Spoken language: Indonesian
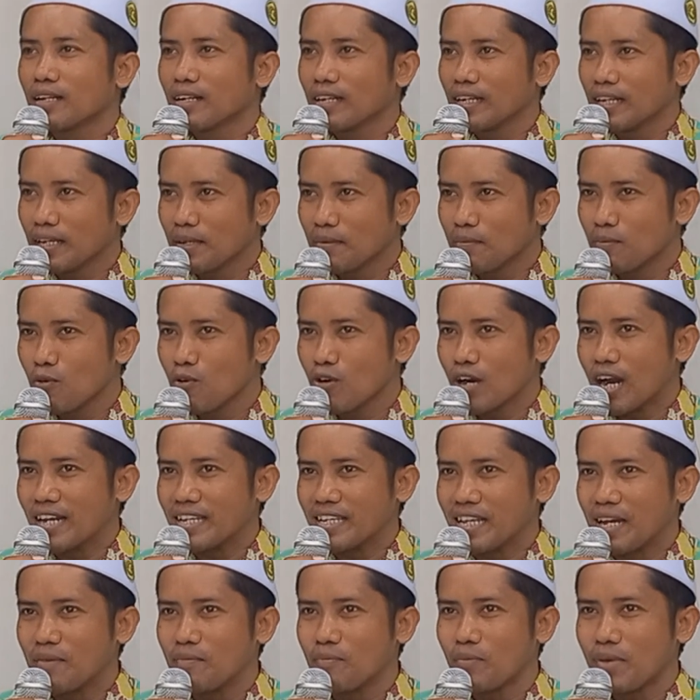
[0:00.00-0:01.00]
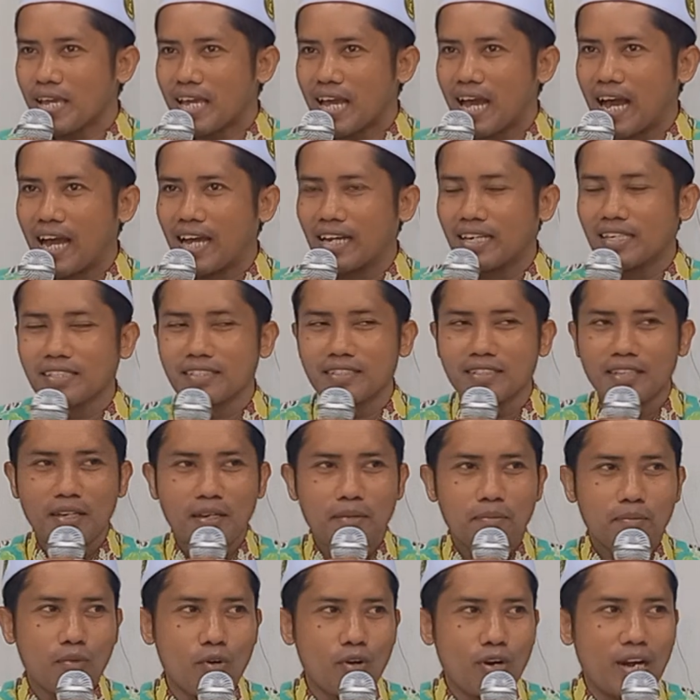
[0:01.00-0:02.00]
liburan nyampian
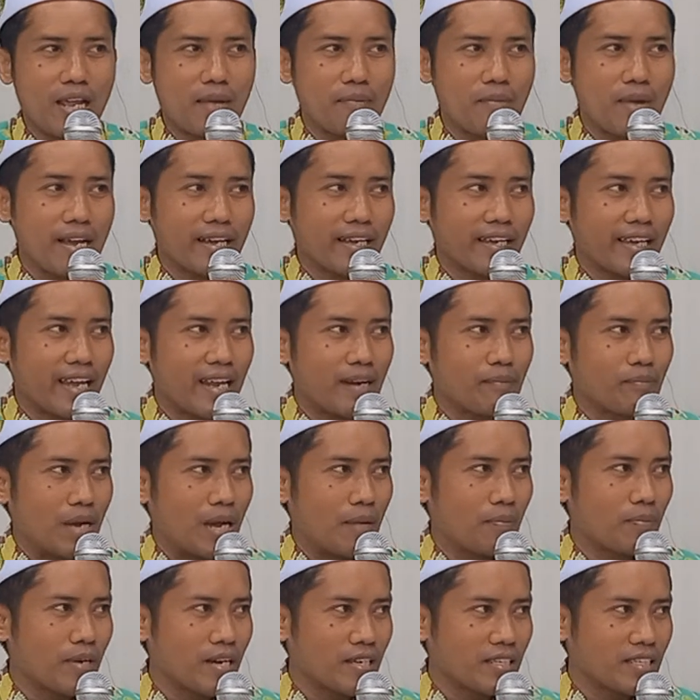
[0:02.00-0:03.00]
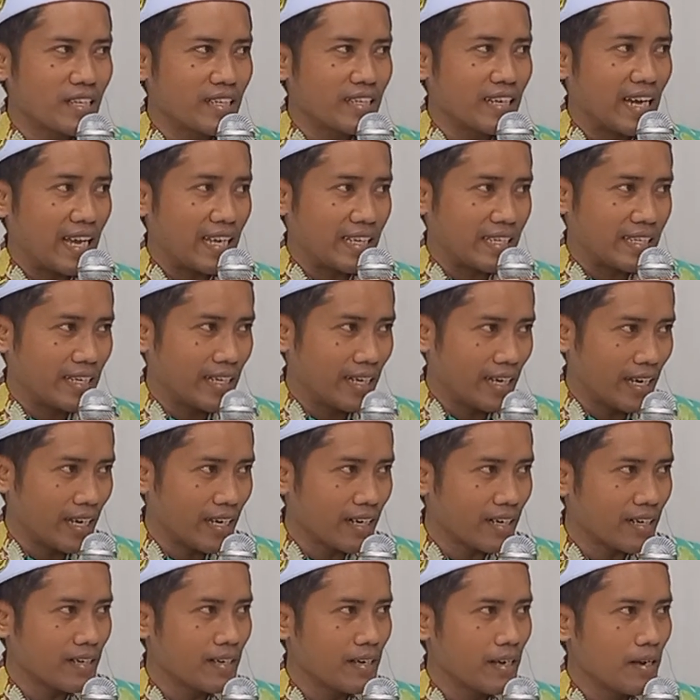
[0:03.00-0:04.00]
mulai mangken pak jeng
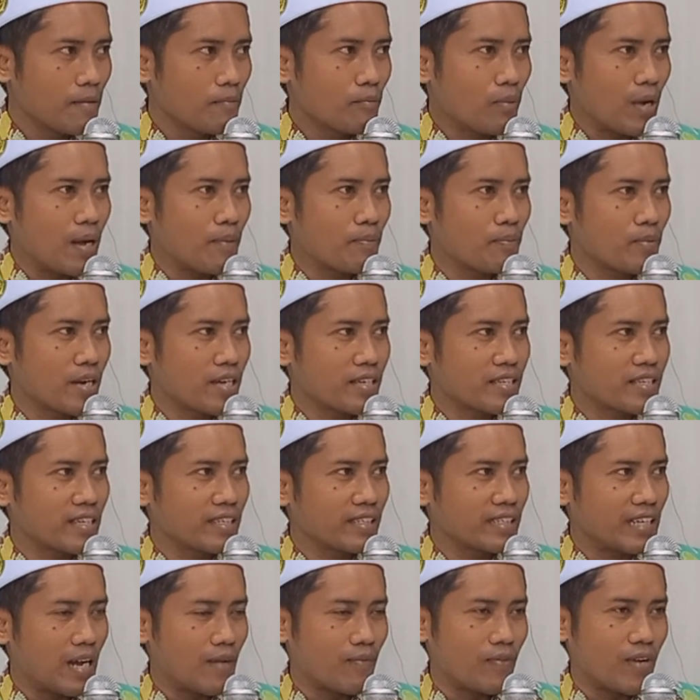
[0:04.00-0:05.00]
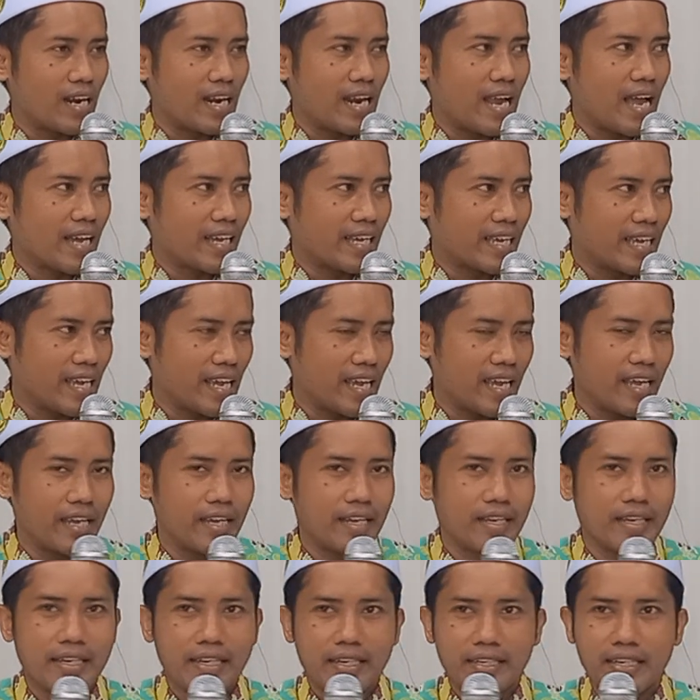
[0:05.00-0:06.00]
ajar pak ngafal
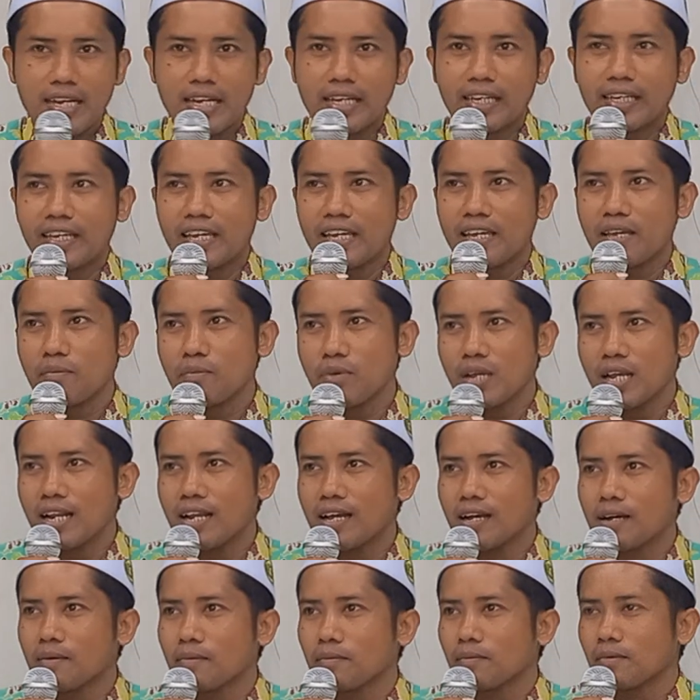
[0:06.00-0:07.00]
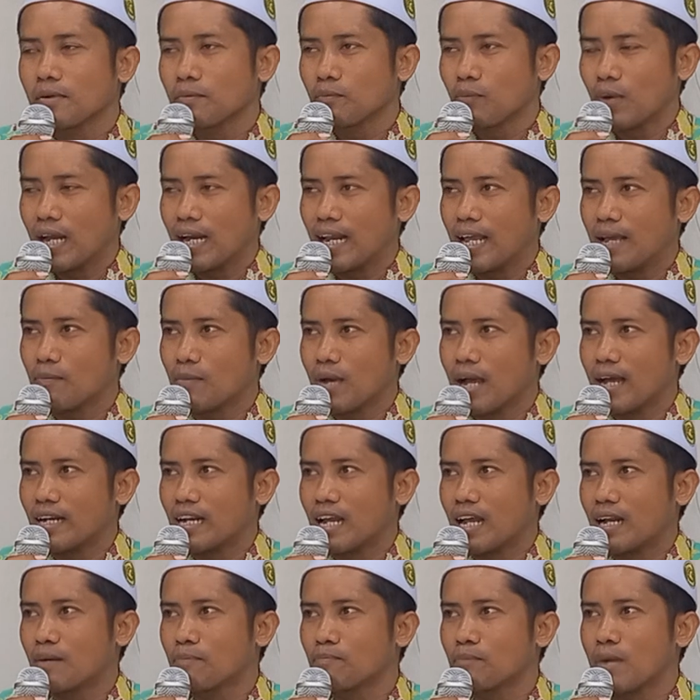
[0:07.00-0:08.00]
lagi deki bila
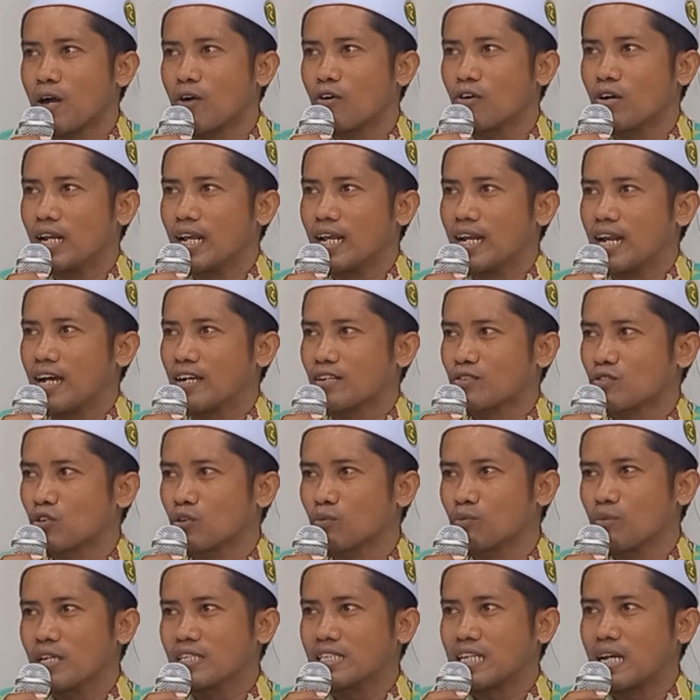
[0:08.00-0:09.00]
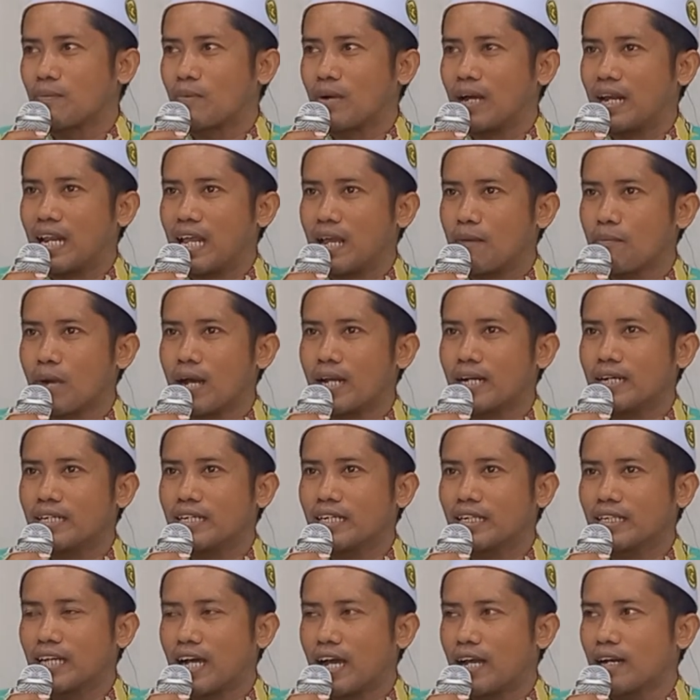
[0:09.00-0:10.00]
palemanan ma oleh langsung bisa paleman
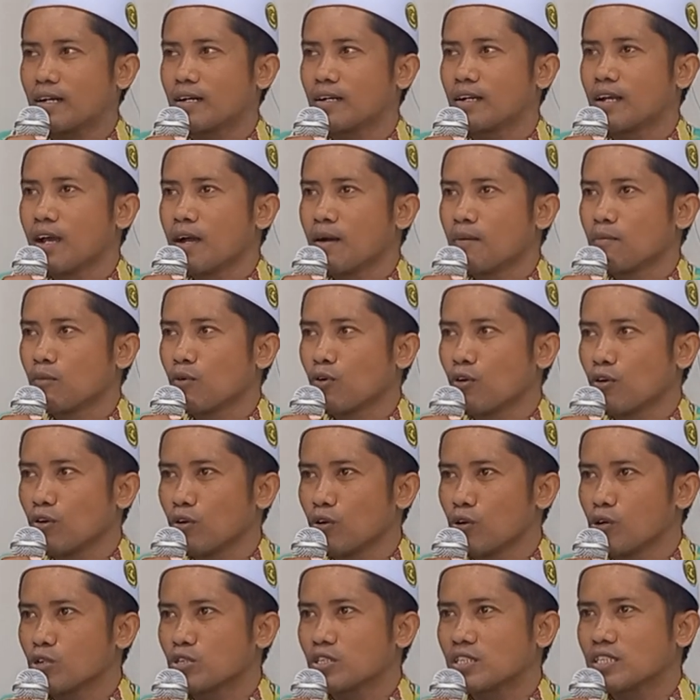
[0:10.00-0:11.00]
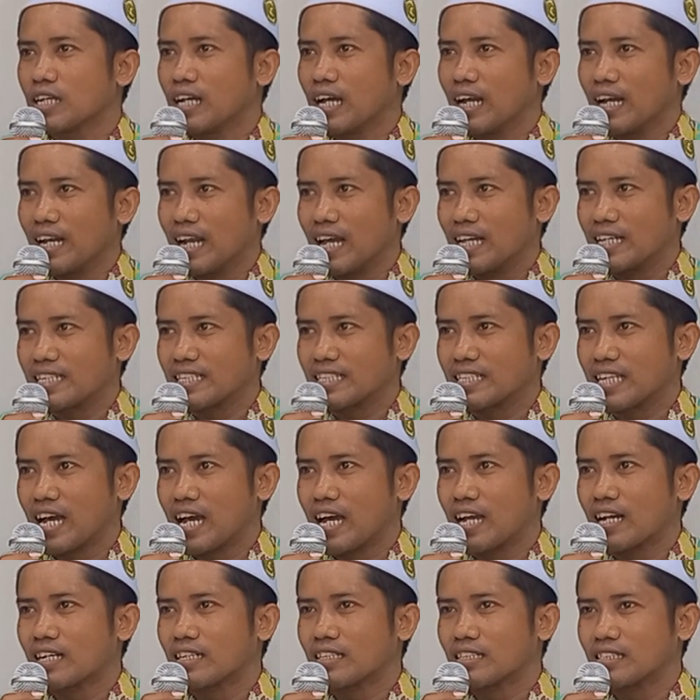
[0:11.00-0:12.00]
dengan mulus
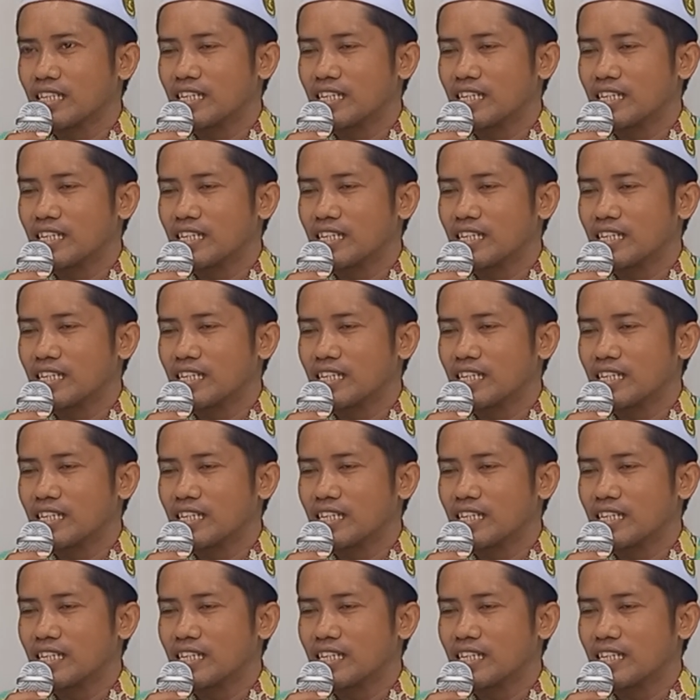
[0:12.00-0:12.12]
lancar